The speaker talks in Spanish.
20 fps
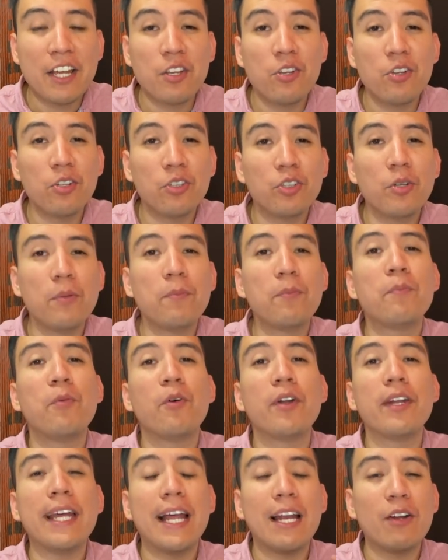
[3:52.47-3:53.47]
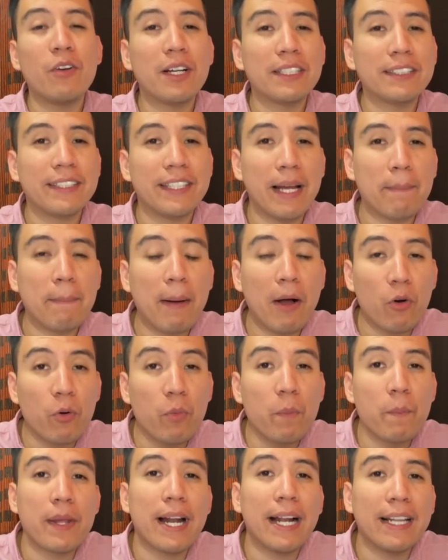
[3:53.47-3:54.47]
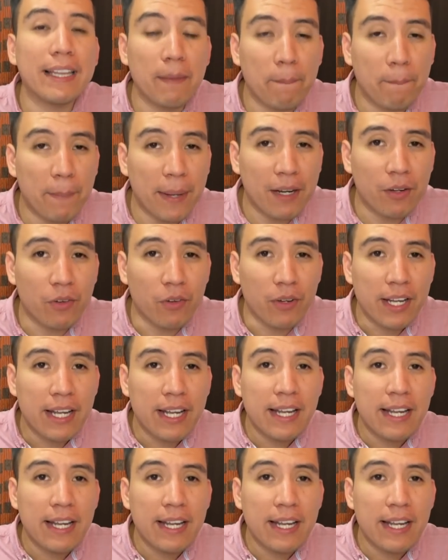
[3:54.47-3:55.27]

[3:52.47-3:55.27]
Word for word: YouTube pone algo que se llama umbral de pago.